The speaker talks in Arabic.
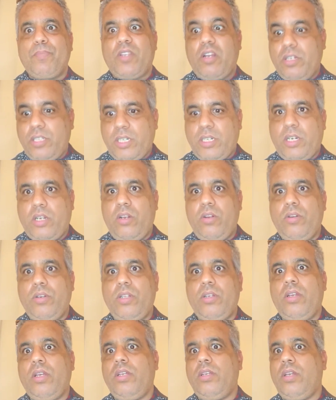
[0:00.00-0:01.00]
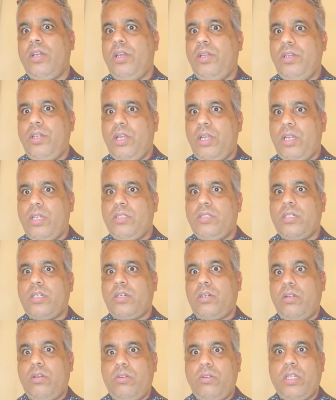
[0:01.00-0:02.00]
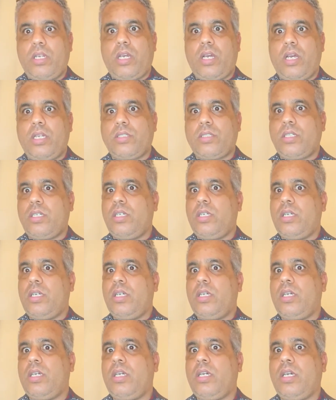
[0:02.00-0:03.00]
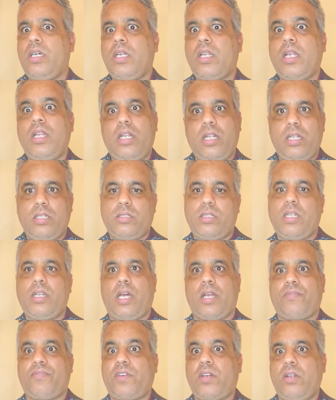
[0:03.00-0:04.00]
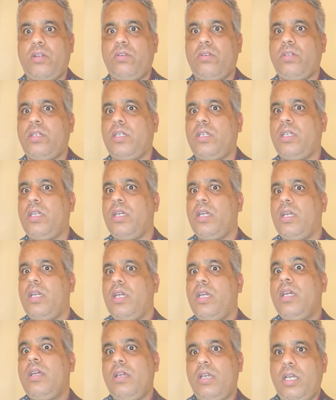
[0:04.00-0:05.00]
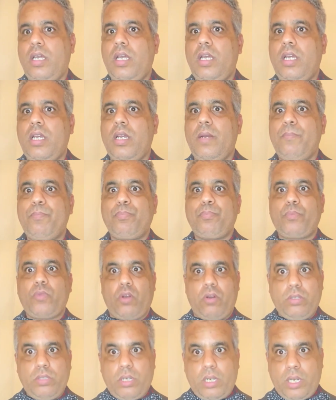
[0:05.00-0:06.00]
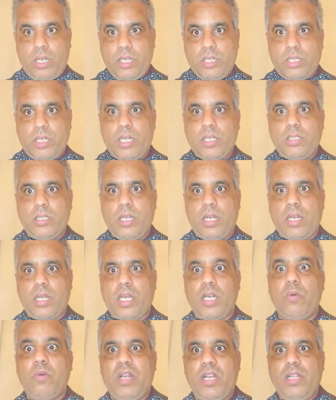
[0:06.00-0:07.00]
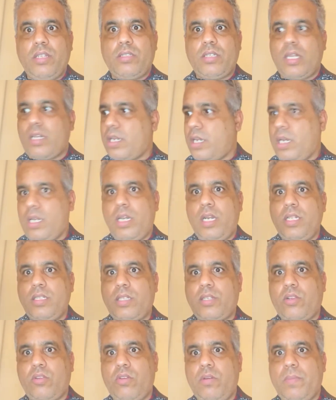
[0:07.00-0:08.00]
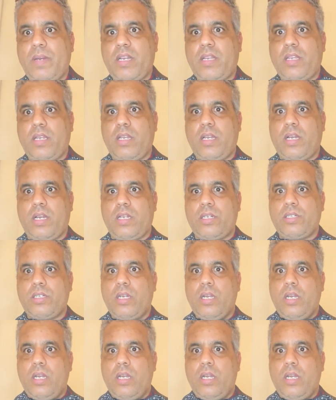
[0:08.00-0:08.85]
وداك كلوني اي هي هي داك كلوني خطير انا اللي تنعرف كلوني ايه وهذوك الاشهار ديال القهوه اللي دار انا اللي درت له الماكياج